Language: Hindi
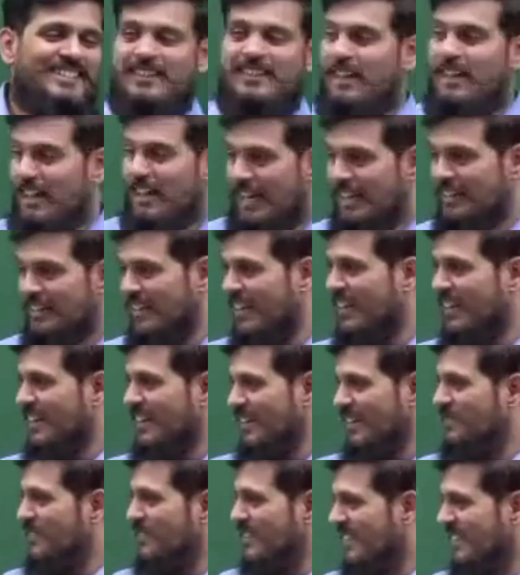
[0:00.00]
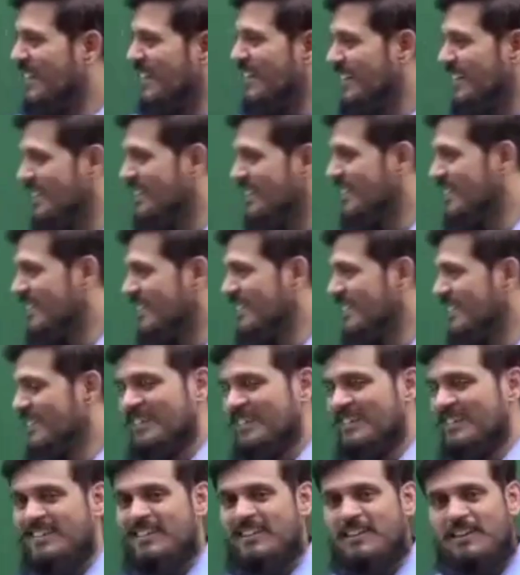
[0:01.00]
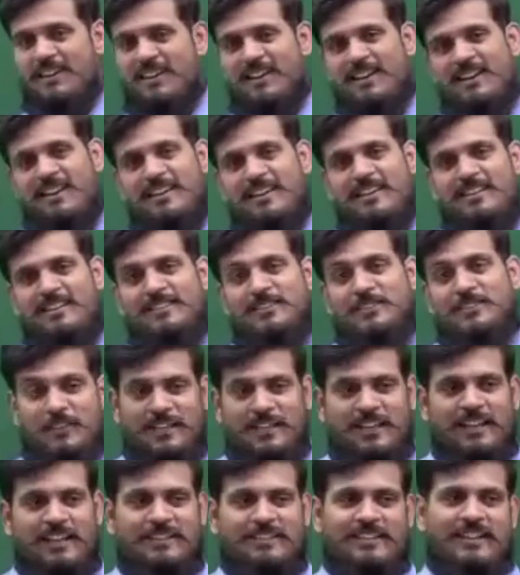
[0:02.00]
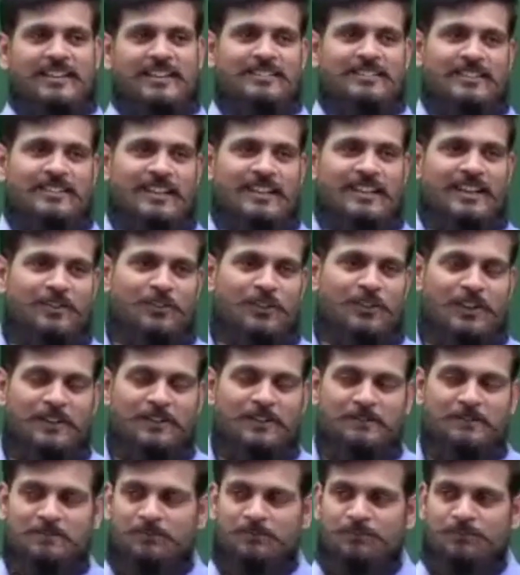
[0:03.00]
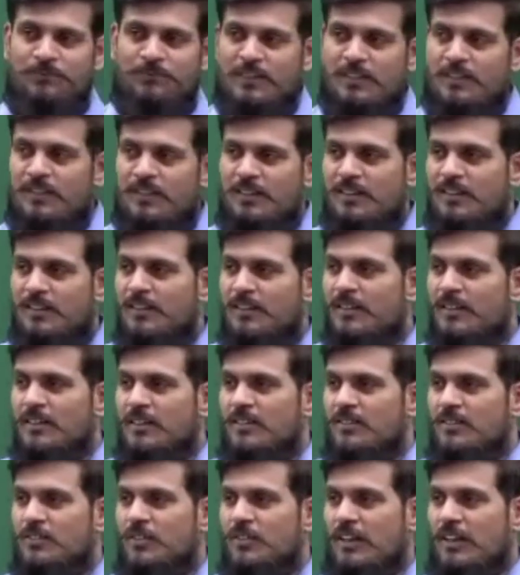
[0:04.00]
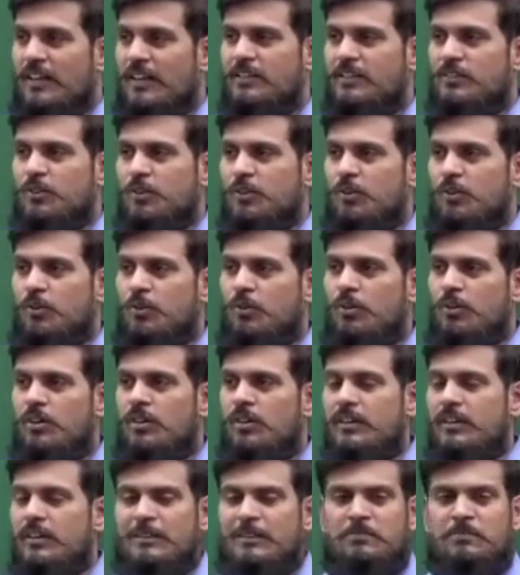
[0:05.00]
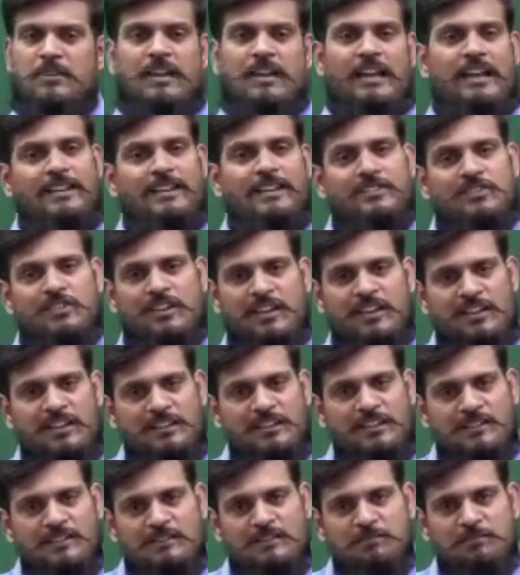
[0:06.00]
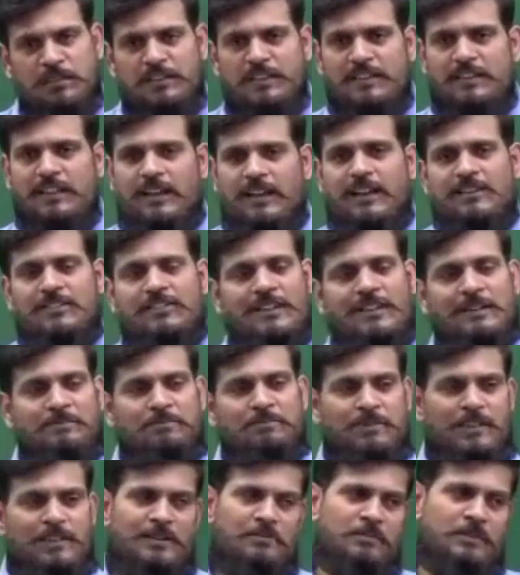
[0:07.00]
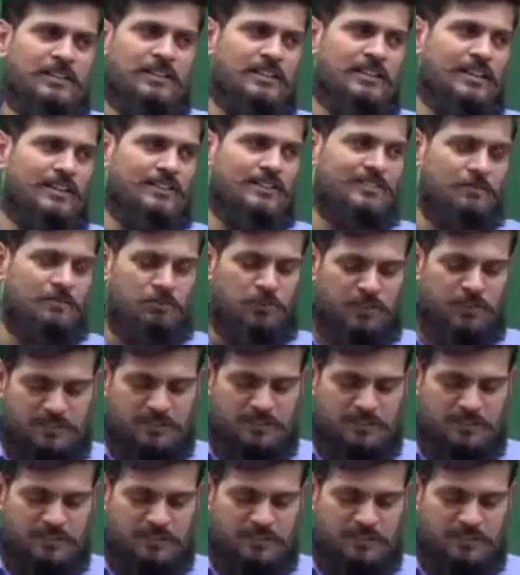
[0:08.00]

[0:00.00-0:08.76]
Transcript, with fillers: आता है ना भैया इसीलिए इतना इंतजार हुआ है चलिए तो एकदम रिलैक्स रहेंगे मजेदार चैप्टर है मजेदार सब्जेक्ट है